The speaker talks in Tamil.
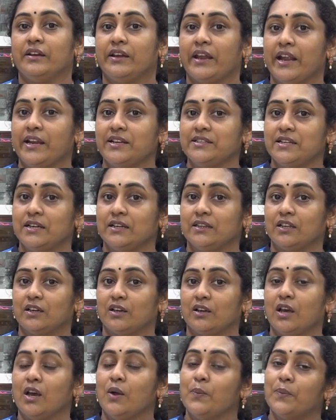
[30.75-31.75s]
டேட்ஸ்
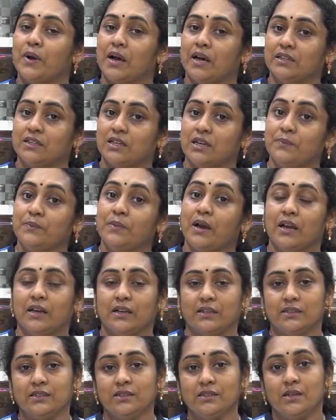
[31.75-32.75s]
எடுத்துக்கலாம் பாதாம்
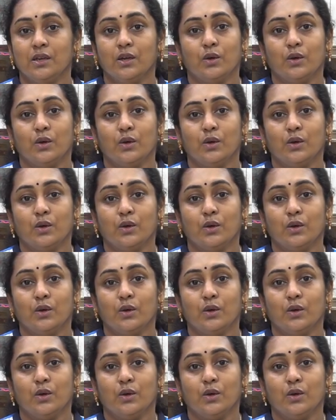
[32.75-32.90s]
அல்லது